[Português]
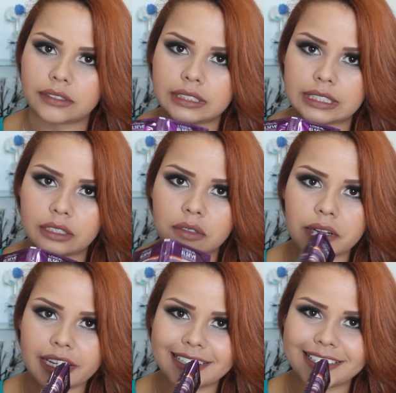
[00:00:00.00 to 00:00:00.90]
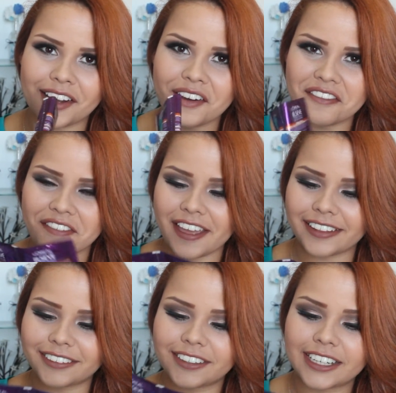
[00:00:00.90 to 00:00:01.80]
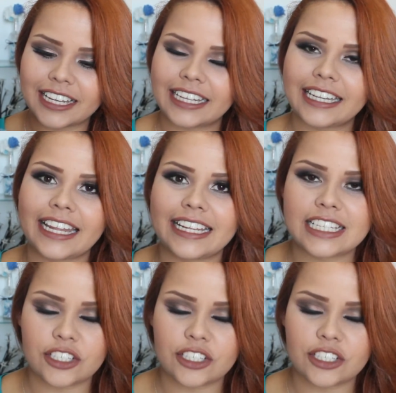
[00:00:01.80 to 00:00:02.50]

Então, esse é o efeito né, desse